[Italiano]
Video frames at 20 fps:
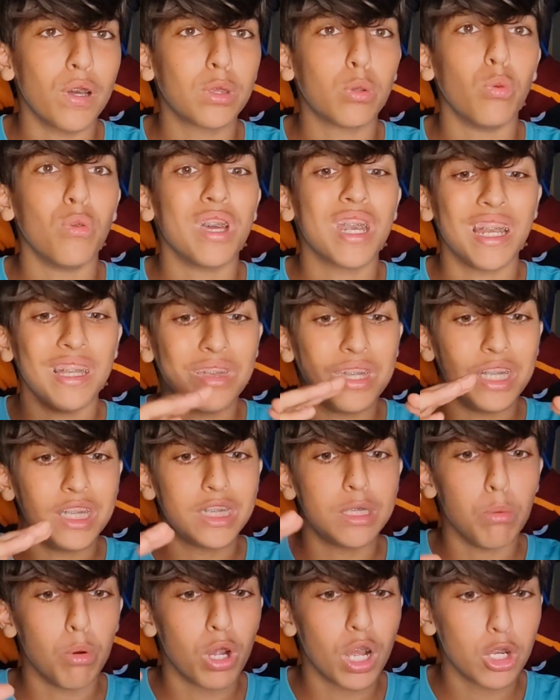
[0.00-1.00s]
fatto un
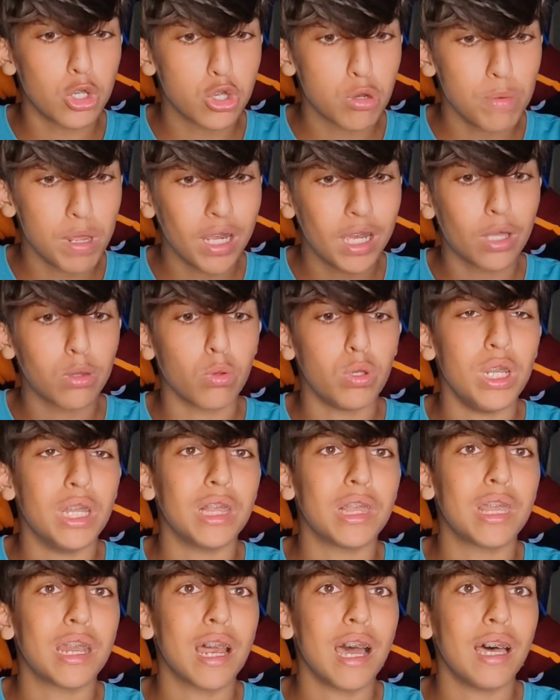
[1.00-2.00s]
grandissimo calciomercato in
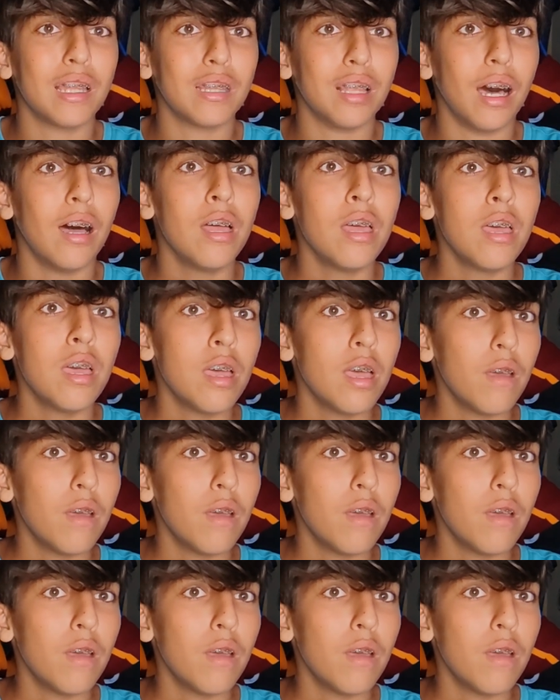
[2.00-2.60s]
entrata,